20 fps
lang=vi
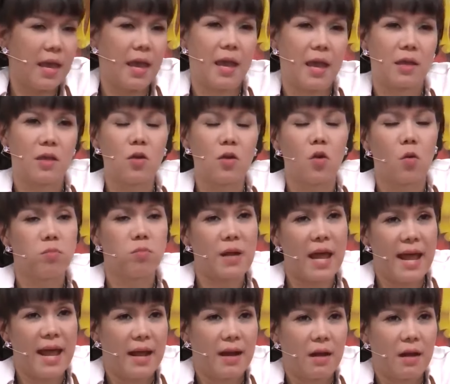nhàng như cung
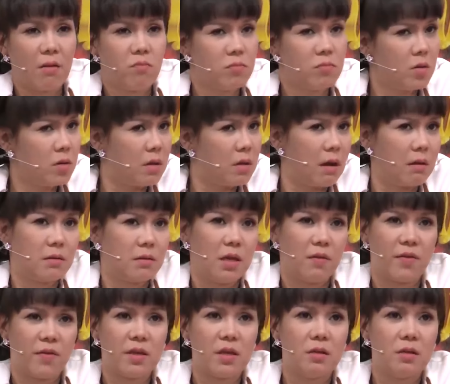đàn không có cần gì
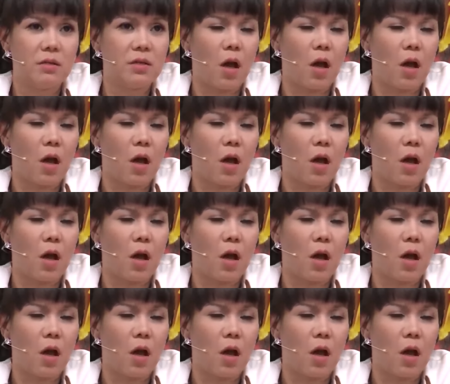phải dữ